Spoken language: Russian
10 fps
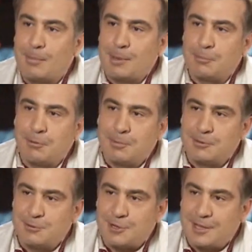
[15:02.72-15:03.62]
подъемные
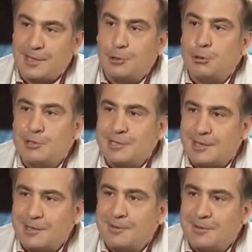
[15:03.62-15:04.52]
движения. Никто из
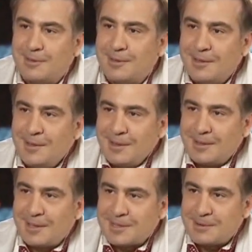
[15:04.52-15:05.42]
них ни, ни
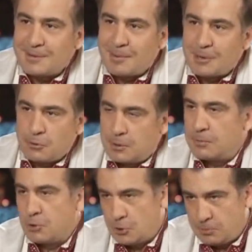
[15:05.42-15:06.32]
глазом не моргнул. И
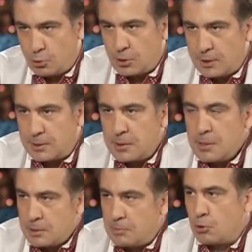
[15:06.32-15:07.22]
многие,
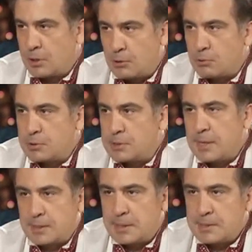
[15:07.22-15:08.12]
многие, ну,
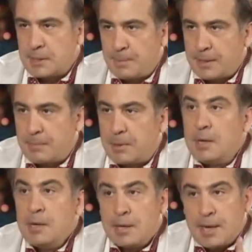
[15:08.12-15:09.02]
десятки из них погибли.
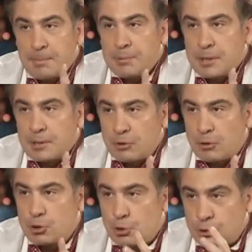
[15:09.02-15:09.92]
Я
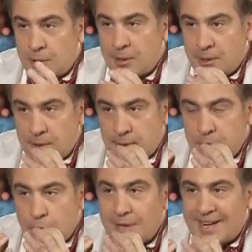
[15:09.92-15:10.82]
это, что
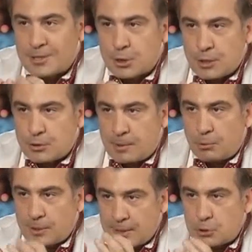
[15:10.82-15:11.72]
не только государство
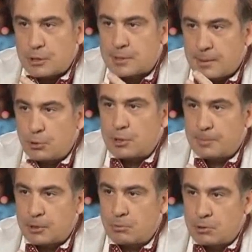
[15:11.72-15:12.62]
работало, государство работало,
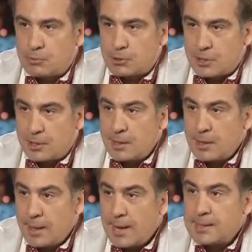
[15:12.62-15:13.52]
потом люди выжили.
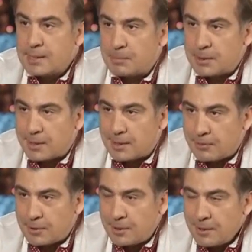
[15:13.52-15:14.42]
Это было
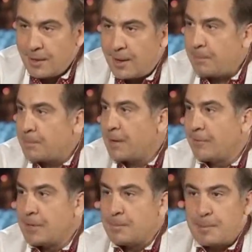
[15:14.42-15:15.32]
главное. А для
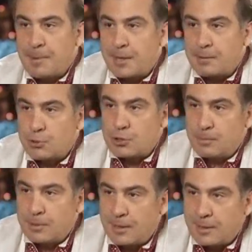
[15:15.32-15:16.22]
военной пропаганды можно
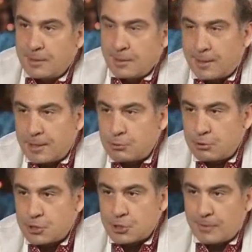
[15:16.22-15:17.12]
было и галстук
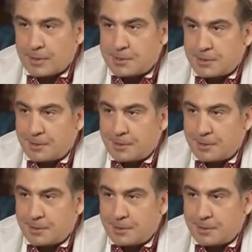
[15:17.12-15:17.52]
жевать